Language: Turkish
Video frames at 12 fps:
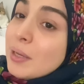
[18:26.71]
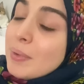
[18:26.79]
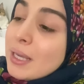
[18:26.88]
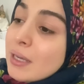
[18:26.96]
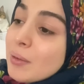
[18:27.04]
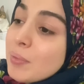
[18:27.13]

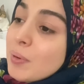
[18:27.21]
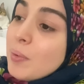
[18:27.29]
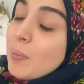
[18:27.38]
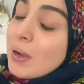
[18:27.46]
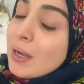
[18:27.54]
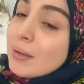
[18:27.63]
yemek
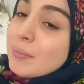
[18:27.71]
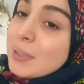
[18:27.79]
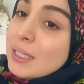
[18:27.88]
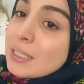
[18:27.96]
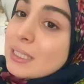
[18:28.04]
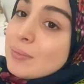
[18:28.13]
yapamamak
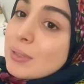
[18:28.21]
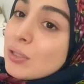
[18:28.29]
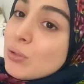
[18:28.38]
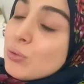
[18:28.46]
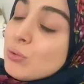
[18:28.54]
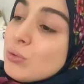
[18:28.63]
beni tabii
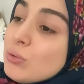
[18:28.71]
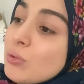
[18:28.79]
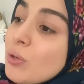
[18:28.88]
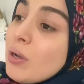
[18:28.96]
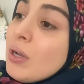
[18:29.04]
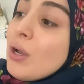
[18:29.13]
ki
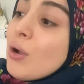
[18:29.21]
üzüyor.